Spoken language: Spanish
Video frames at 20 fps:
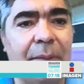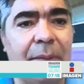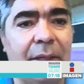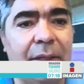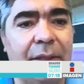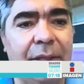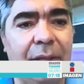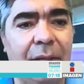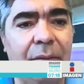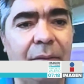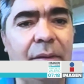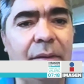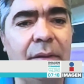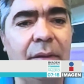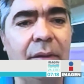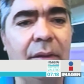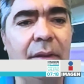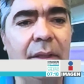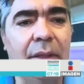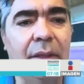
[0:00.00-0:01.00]
perdieron
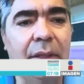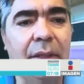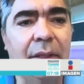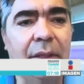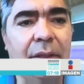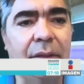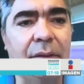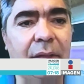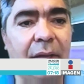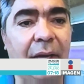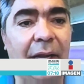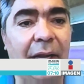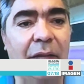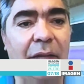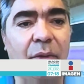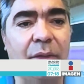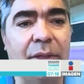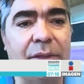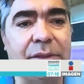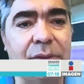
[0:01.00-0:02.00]

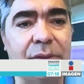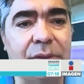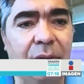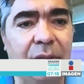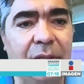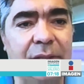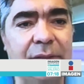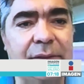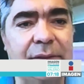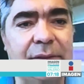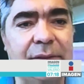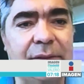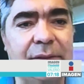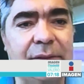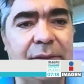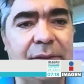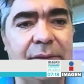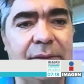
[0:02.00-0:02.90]
graduaciones,